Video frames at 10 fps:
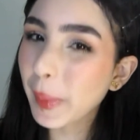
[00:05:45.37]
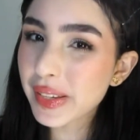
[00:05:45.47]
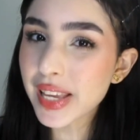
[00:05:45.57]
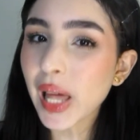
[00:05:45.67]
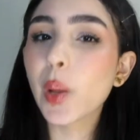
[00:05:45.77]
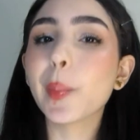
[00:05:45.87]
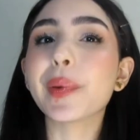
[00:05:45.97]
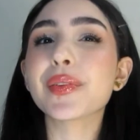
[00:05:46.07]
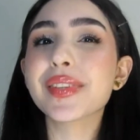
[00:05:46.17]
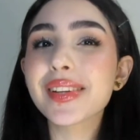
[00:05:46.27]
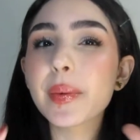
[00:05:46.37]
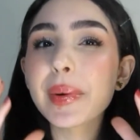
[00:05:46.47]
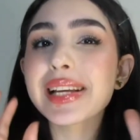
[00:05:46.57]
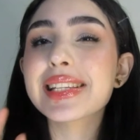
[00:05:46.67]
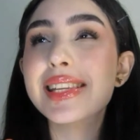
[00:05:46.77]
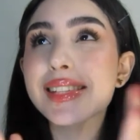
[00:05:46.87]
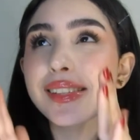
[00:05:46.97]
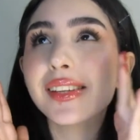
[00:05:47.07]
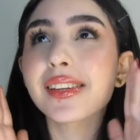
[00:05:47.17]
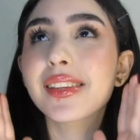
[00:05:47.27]
pesado, pero sí como que se
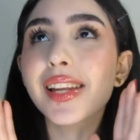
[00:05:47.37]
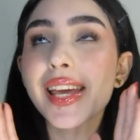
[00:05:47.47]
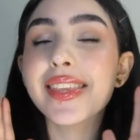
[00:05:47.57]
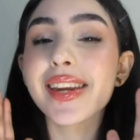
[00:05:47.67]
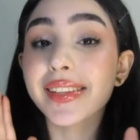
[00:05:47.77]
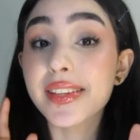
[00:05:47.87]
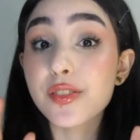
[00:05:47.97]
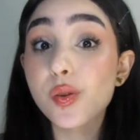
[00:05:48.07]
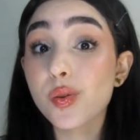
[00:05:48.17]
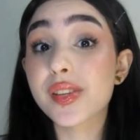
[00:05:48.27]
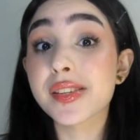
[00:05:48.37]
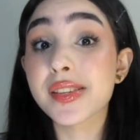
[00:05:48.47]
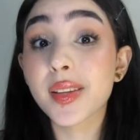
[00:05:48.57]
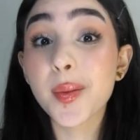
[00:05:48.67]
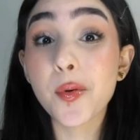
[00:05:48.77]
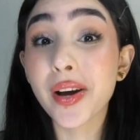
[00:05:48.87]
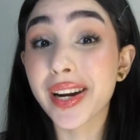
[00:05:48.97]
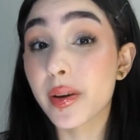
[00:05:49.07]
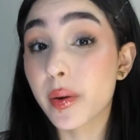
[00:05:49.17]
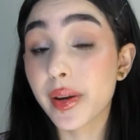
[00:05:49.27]
siente la hidratación, se siente como
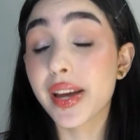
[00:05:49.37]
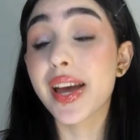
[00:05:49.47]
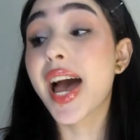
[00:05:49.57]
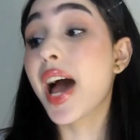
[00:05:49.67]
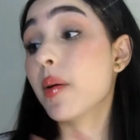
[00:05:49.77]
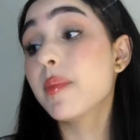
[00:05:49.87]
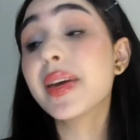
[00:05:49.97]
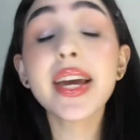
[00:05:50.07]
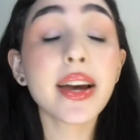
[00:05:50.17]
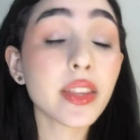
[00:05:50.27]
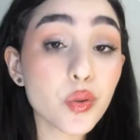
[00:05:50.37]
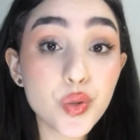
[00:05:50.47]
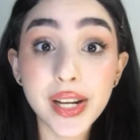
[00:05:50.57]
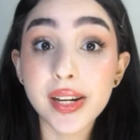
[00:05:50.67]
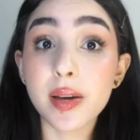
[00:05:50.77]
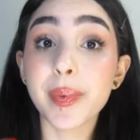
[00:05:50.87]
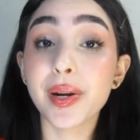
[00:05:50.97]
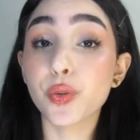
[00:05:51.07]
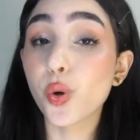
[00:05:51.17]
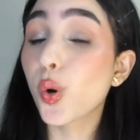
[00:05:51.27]
cara de bebé. A mí me encanta usarla
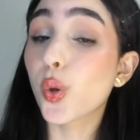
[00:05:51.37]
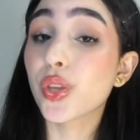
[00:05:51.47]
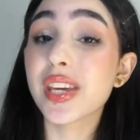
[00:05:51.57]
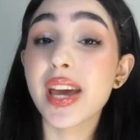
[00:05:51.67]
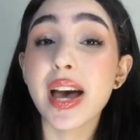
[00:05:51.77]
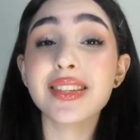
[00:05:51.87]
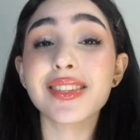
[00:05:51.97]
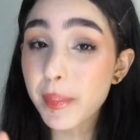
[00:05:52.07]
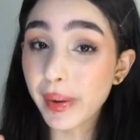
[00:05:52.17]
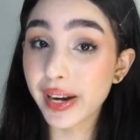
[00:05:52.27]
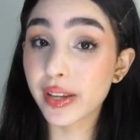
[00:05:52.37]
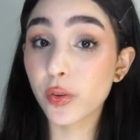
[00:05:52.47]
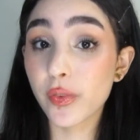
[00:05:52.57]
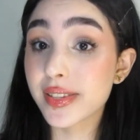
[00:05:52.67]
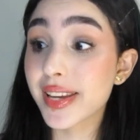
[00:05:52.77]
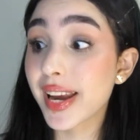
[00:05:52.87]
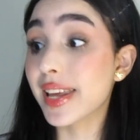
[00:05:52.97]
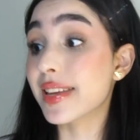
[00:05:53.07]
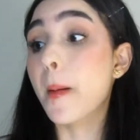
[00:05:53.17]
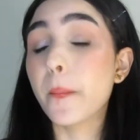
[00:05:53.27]
para todos los días para estos
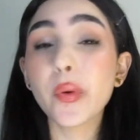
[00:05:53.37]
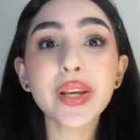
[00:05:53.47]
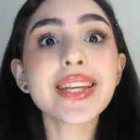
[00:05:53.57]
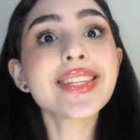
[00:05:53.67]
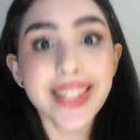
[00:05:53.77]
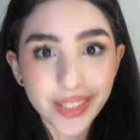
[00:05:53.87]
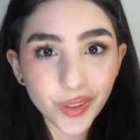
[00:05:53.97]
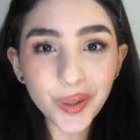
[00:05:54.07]
faciales porque siento